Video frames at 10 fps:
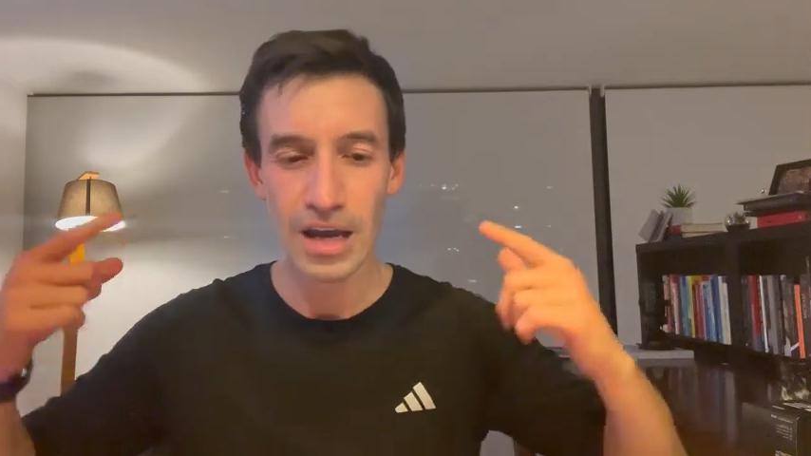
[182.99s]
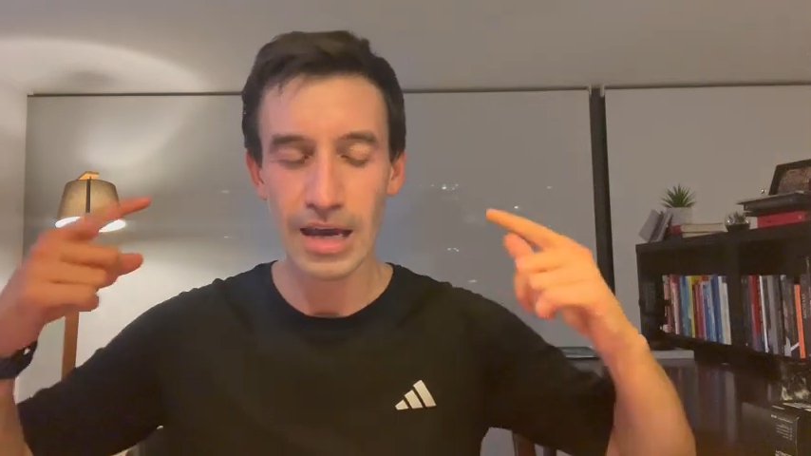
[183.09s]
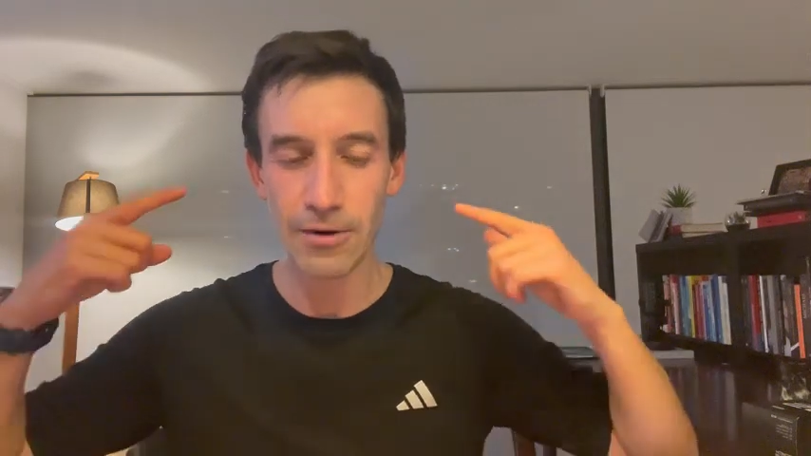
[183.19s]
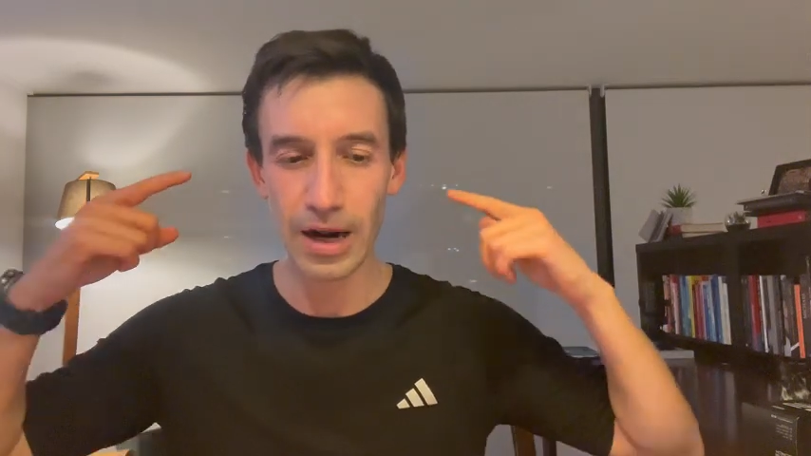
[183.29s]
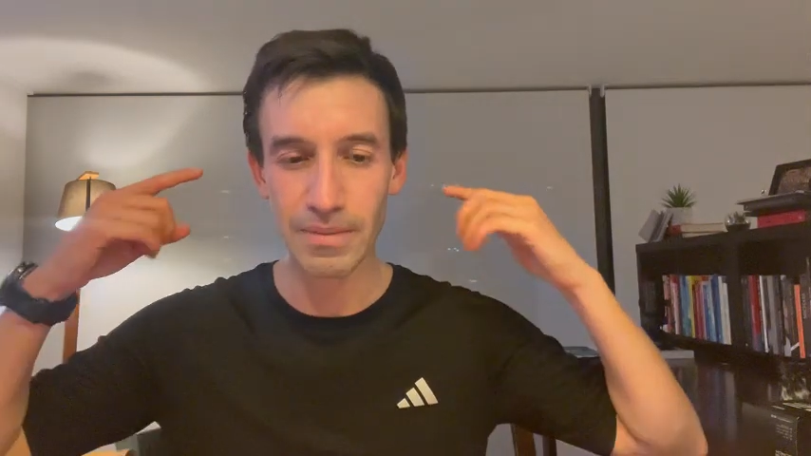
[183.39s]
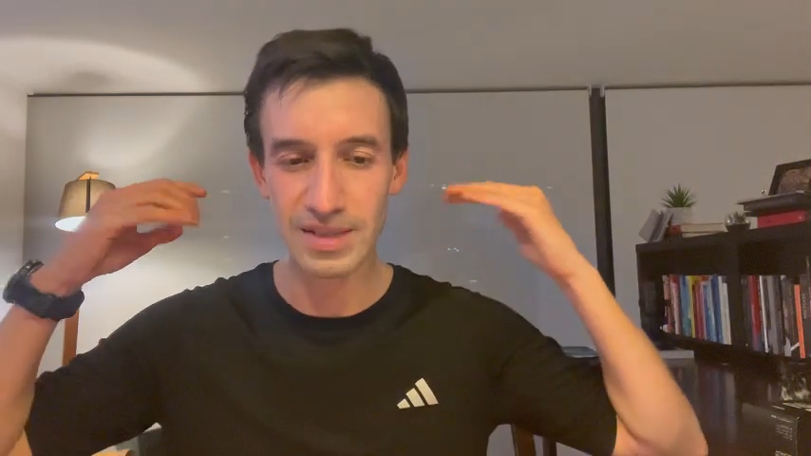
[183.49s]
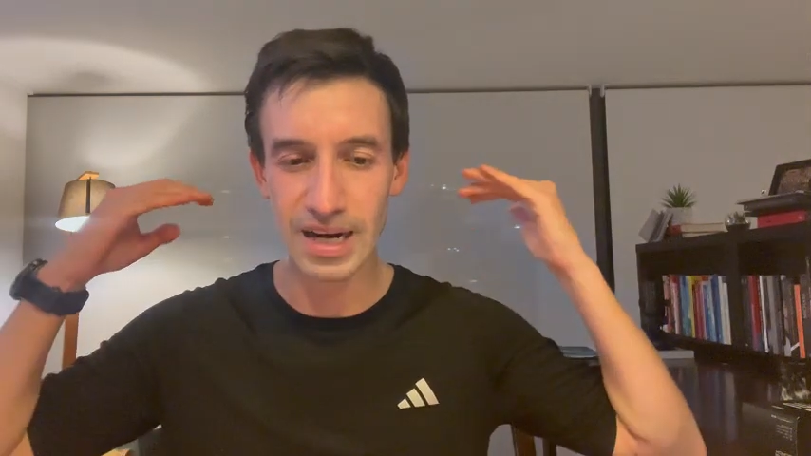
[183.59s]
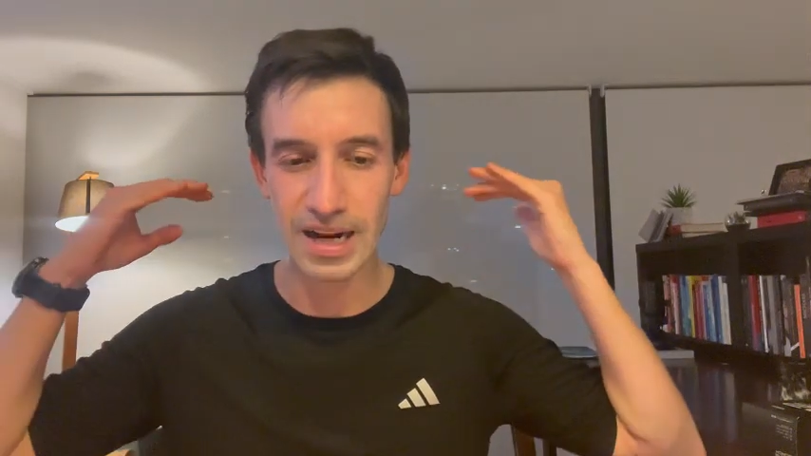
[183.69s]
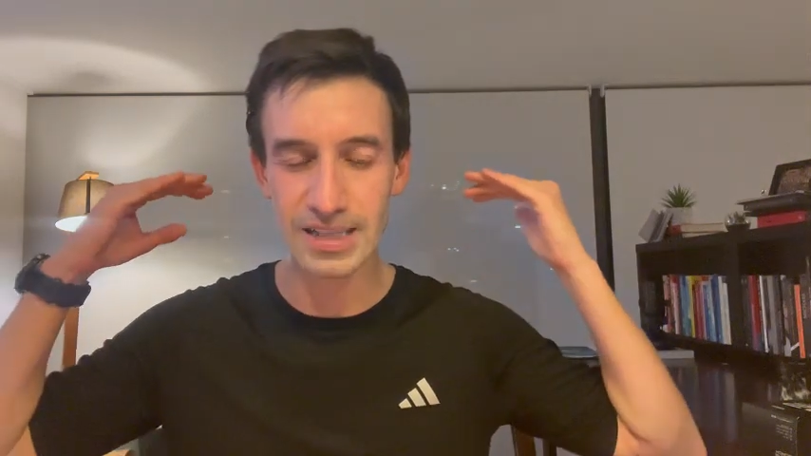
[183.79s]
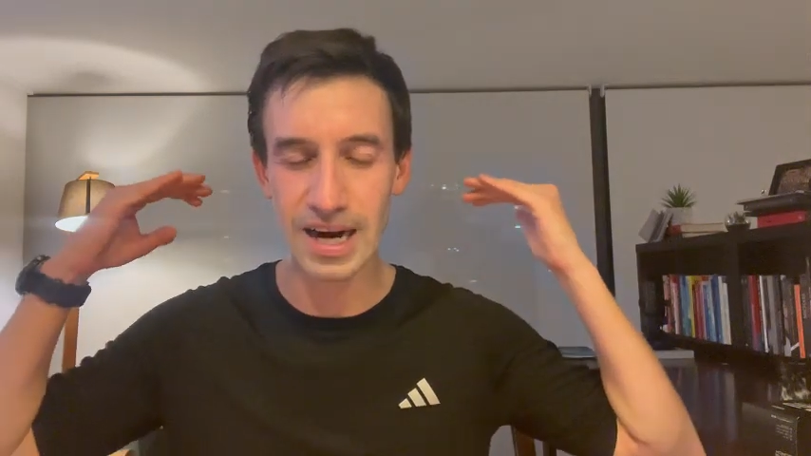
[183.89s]
y voy a
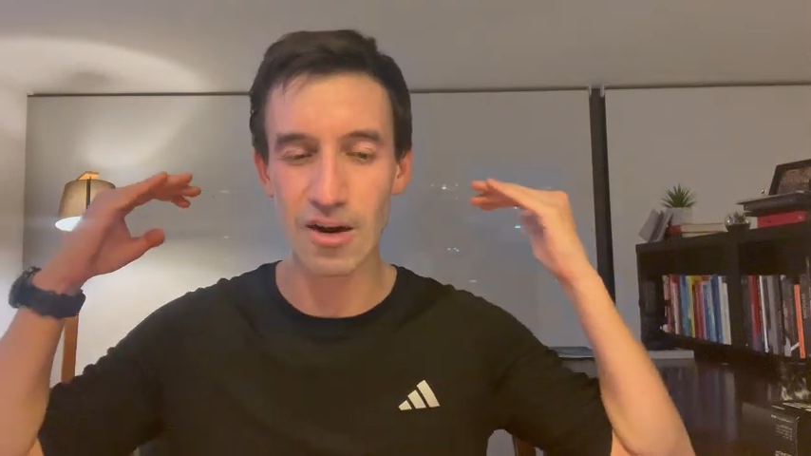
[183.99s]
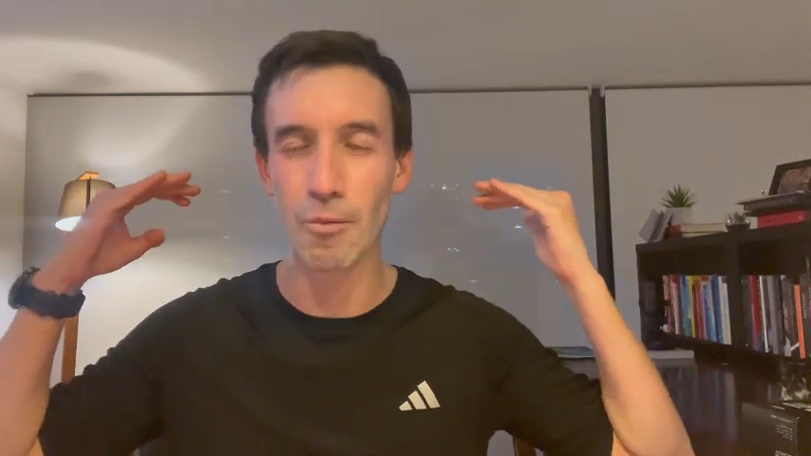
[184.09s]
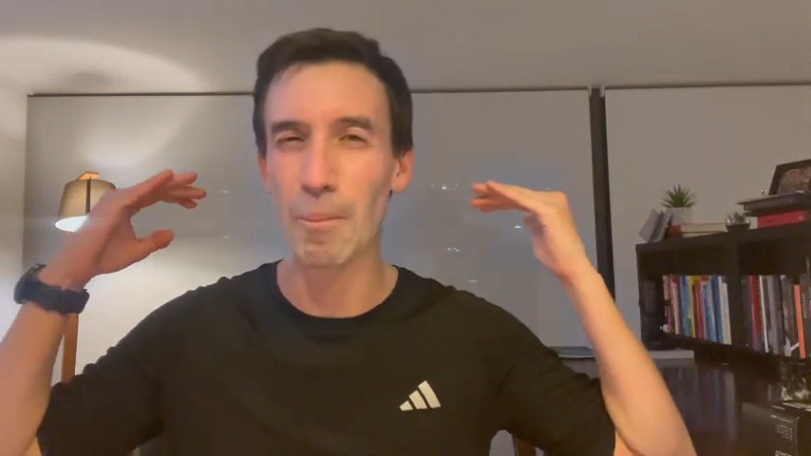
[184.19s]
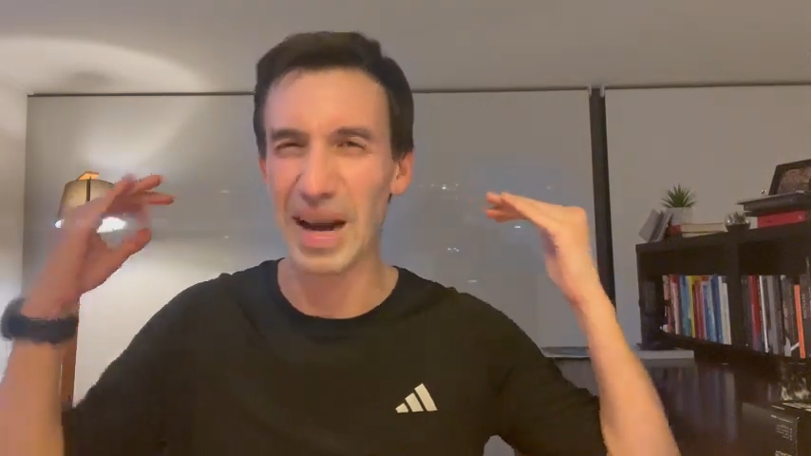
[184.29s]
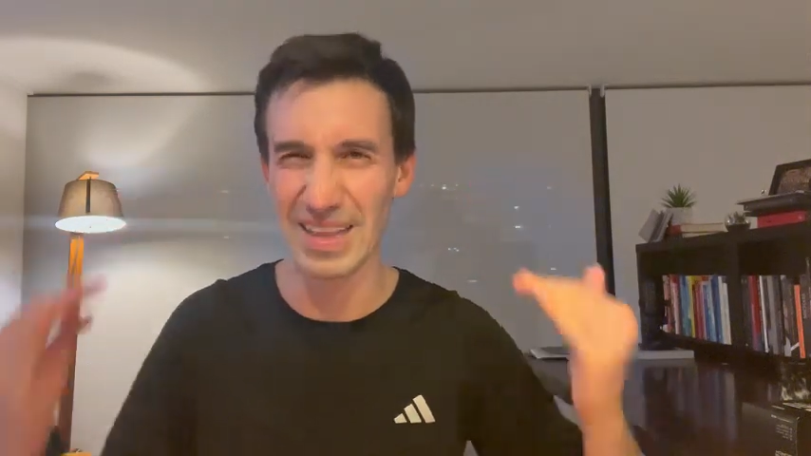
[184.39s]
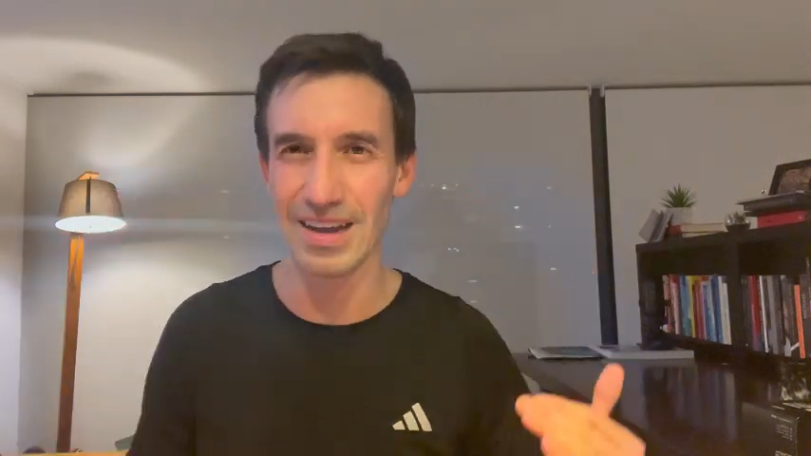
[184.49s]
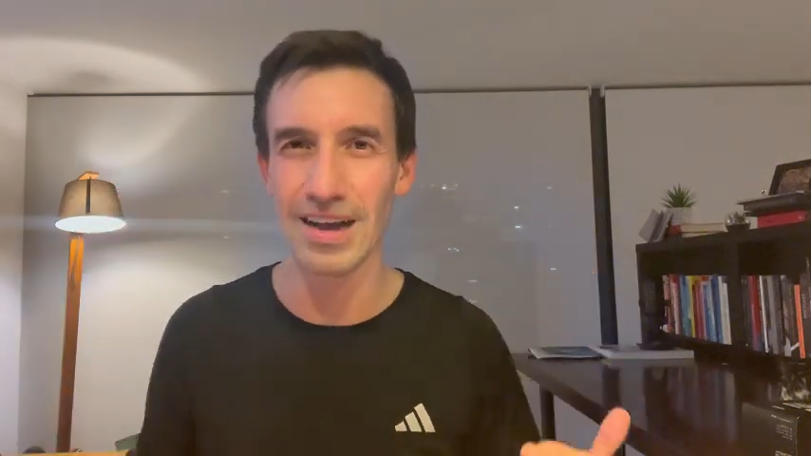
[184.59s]
repasar la charla completa,